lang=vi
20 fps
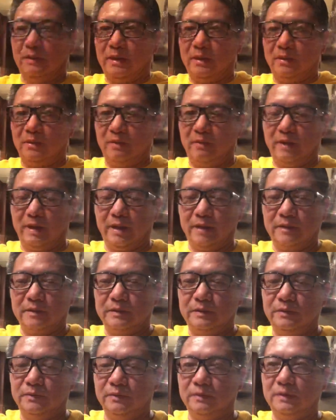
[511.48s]
hào quang
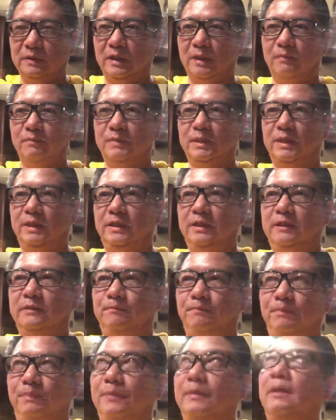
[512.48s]
xuống giống như
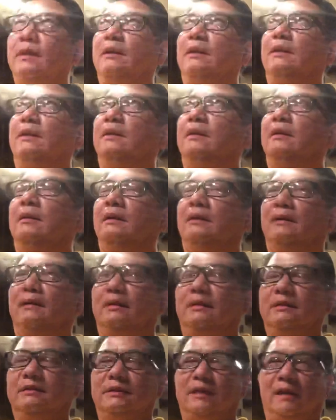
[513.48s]

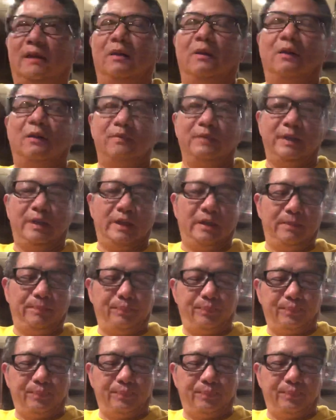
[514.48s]
xa lộ vậy đó